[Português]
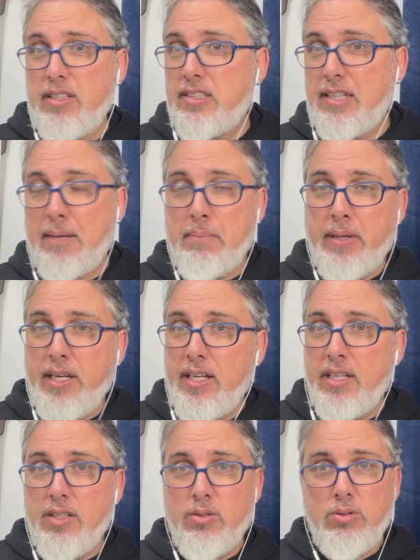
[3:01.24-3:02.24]

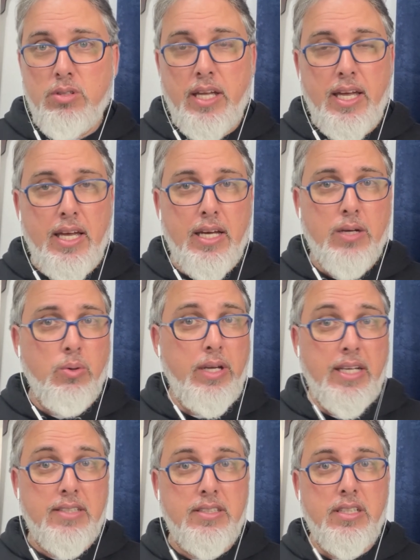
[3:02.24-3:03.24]
sabendo, né,
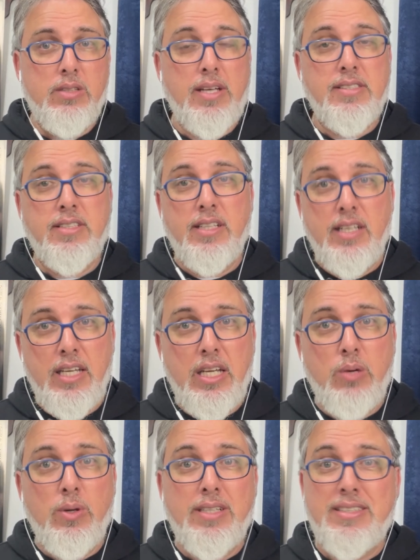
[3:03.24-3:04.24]
conhecendo as
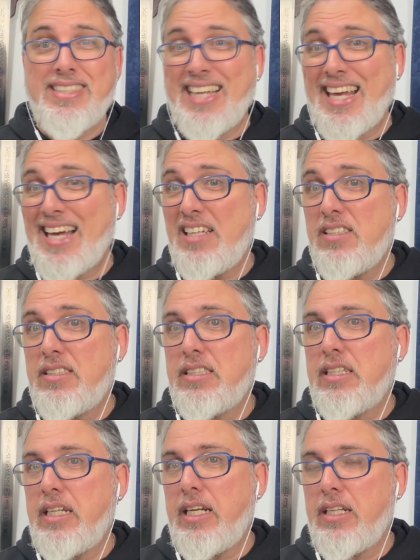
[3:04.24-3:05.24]
línguas e a
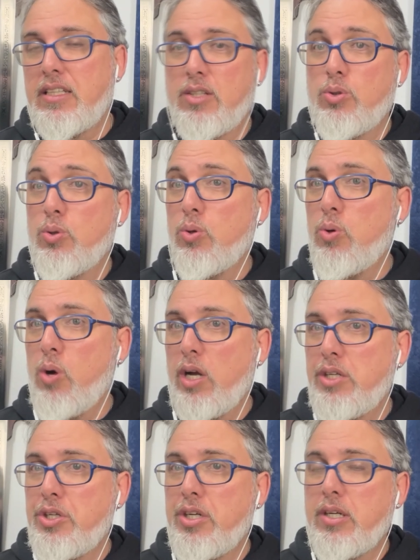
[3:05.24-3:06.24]
escrita do
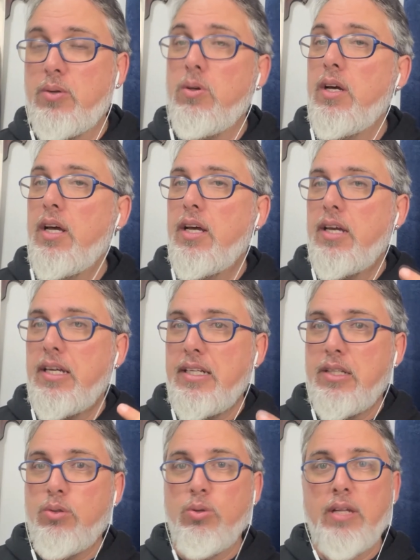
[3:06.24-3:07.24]
gótico
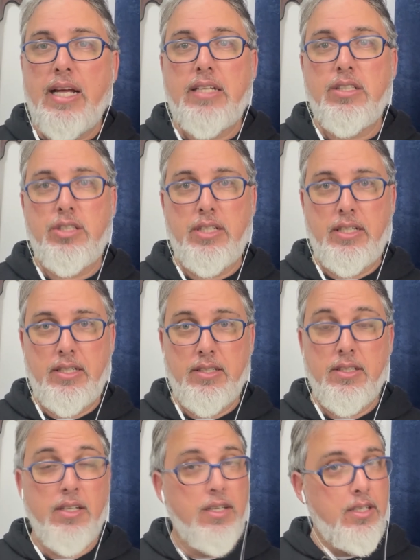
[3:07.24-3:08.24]
e do latim.
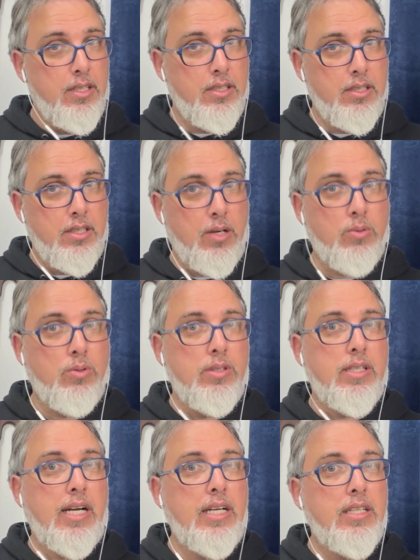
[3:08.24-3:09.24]
Ao
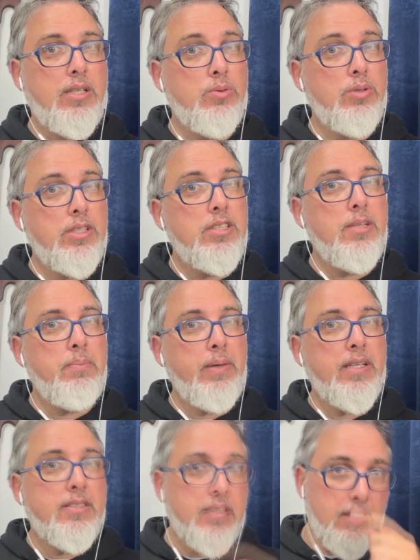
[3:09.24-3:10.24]
contrário então do que se
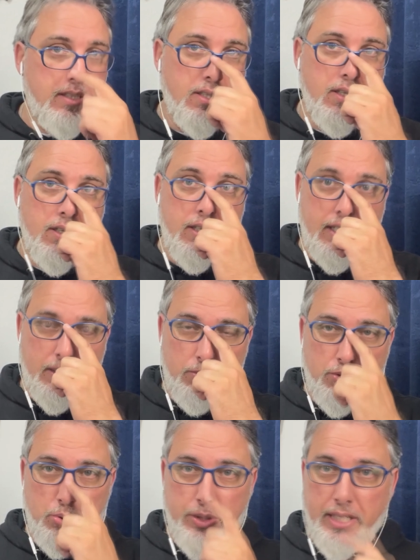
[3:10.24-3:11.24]
pensa, era um
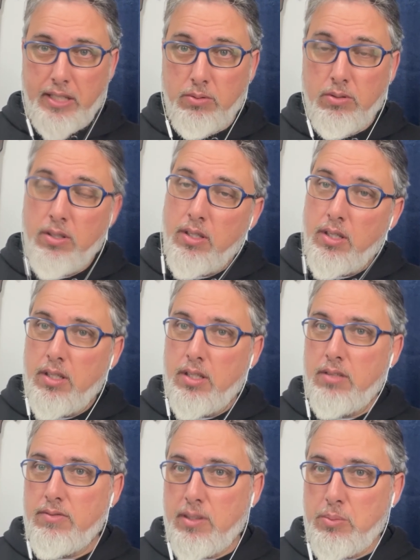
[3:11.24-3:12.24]
sujeito,
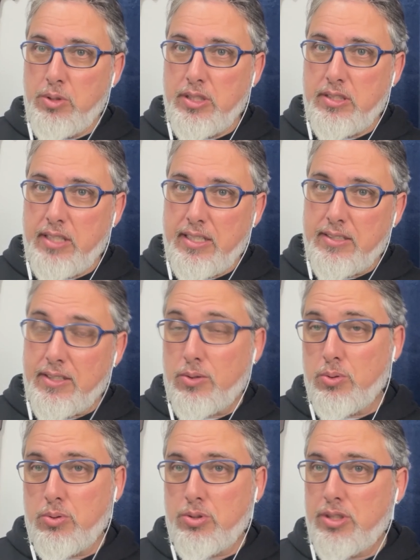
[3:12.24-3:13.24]
vamos dizer,
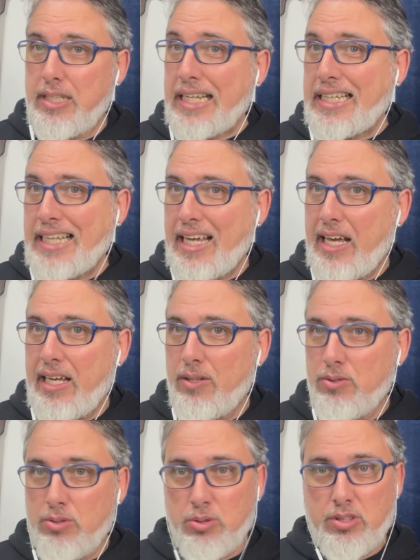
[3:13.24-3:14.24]
segundo os
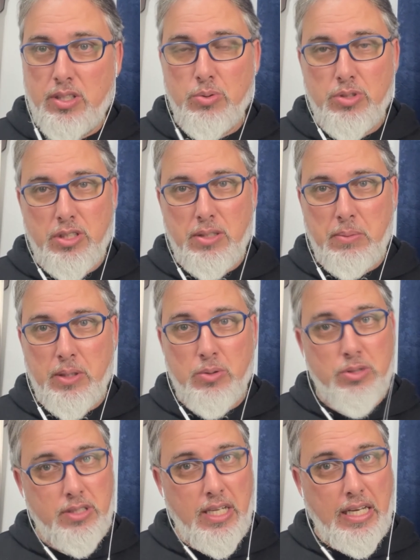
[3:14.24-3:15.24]
critérios dos seus
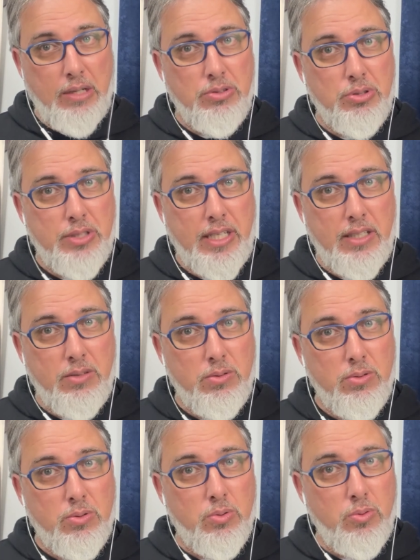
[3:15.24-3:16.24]
inimigos, seria um
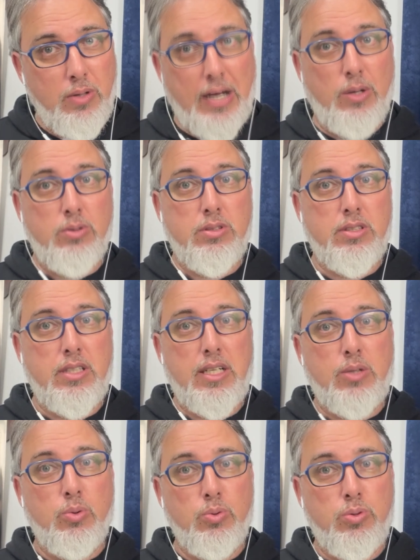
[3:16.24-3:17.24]
sujeito com alta
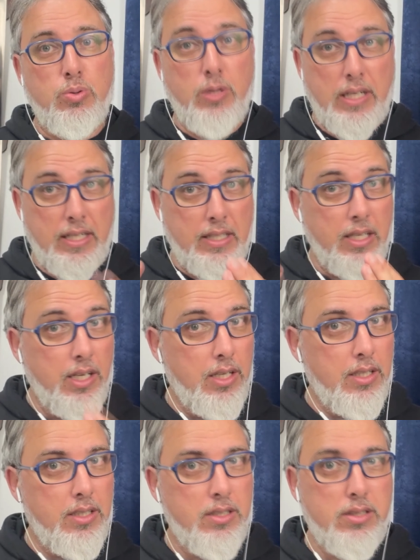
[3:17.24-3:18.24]
cultura,
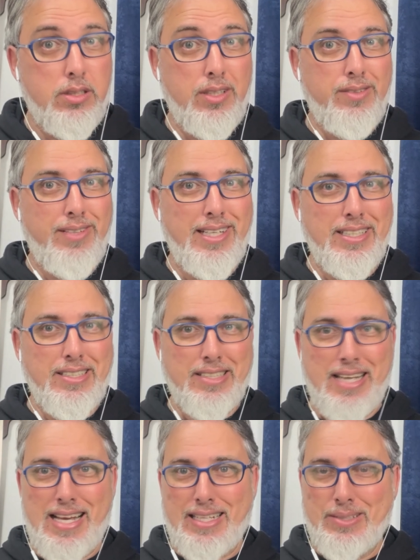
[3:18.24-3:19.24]

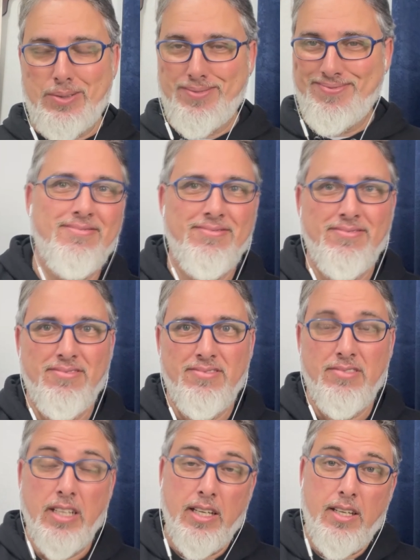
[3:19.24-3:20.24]
civilizado,
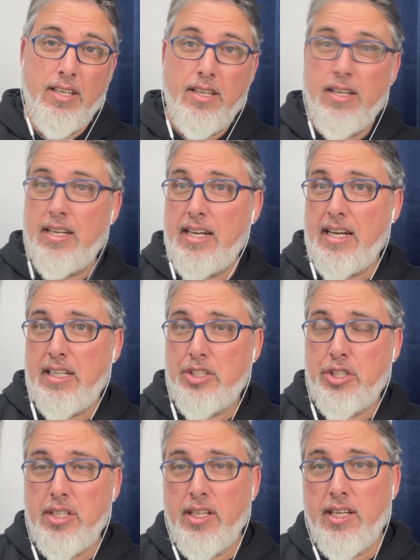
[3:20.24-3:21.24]

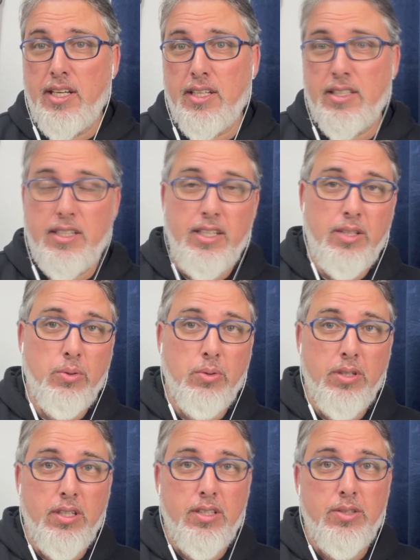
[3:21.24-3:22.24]
Átila, que no
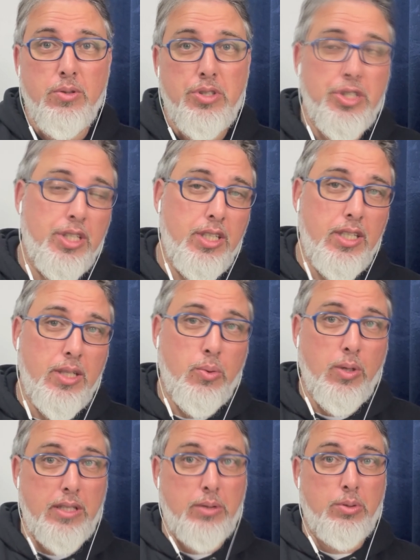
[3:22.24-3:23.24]
ano de
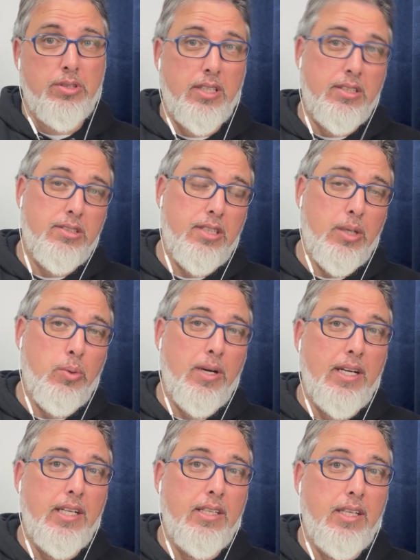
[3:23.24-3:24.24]

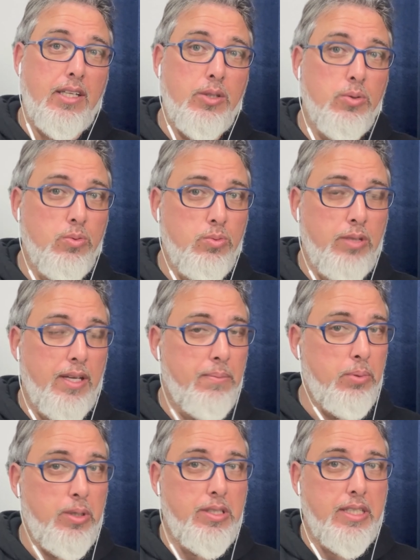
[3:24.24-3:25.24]
441
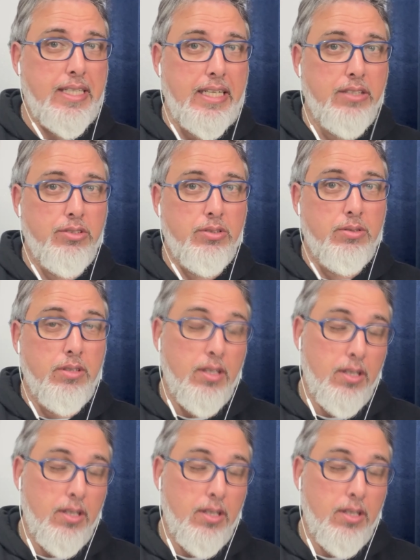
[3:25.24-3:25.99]
depois de Cristo,